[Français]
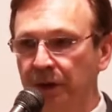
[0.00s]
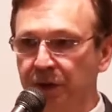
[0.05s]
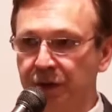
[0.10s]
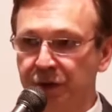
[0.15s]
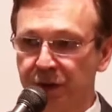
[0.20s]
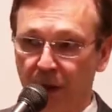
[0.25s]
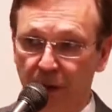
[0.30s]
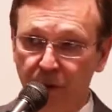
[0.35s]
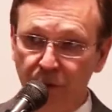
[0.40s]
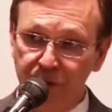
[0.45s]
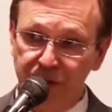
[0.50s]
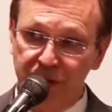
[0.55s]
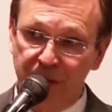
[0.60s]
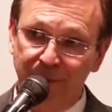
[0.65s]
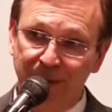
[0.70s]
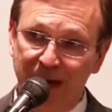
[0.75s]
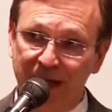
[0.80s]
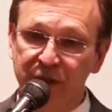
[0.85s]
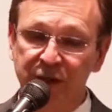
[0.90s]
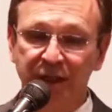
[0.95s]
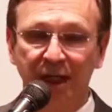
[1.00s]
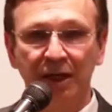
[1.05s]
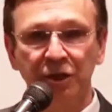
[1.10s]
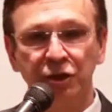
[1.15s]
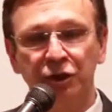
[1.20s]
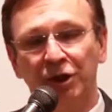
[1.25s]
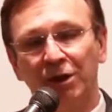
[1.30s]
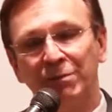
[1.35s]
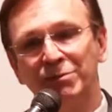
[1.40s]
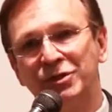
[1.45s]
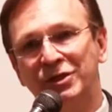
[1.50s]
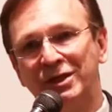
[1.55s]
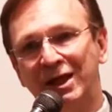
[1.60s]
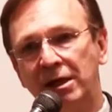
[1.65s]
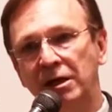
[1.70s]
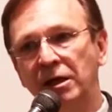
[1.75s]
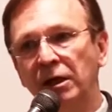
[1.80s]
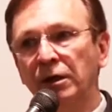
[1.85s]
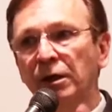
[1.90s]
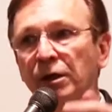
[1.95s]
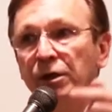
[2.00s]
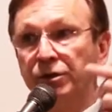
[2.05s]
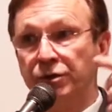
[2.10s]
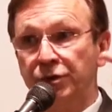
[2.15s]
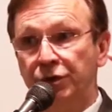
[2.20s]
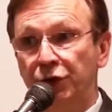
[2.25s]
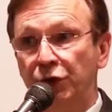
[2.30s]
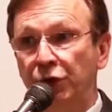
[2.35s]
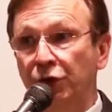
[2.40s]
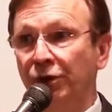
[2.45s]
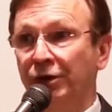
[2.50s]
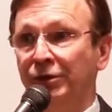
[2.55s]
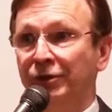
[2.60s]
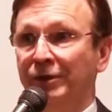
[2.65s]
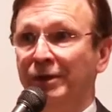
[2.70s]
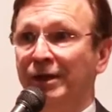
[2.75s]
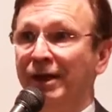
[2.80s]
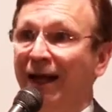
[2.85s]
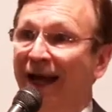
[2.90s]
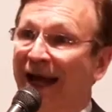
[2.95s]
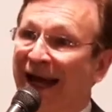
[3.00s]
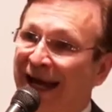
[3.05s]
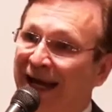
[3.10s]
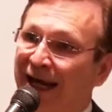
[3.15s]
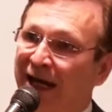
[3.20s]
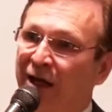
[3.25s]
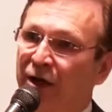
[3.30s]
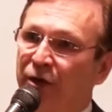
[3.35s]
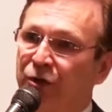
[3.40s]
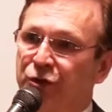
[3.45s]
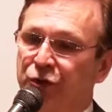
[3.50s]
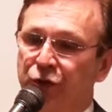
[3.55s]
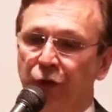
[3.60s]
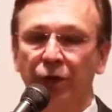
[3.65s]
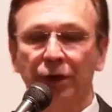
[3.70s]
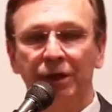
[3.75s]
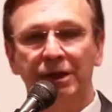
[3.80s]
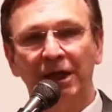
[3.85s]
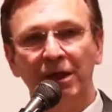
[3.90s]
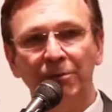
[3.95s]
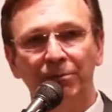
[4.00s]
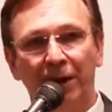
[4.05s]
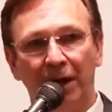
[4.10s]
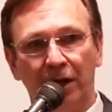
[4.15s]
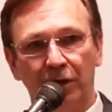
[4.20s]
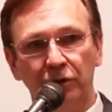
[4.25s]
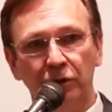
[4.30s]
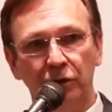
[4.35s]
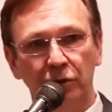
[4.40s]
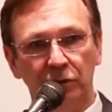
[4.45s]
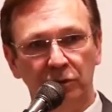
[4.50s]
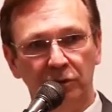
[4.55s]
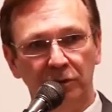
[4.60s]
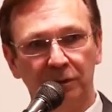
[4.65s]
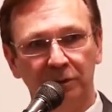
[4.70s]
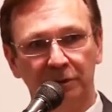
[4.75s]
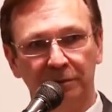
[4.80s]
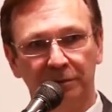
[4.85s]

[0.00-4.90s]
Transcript: selon ce passage, comme si Dieu exhortait par nous.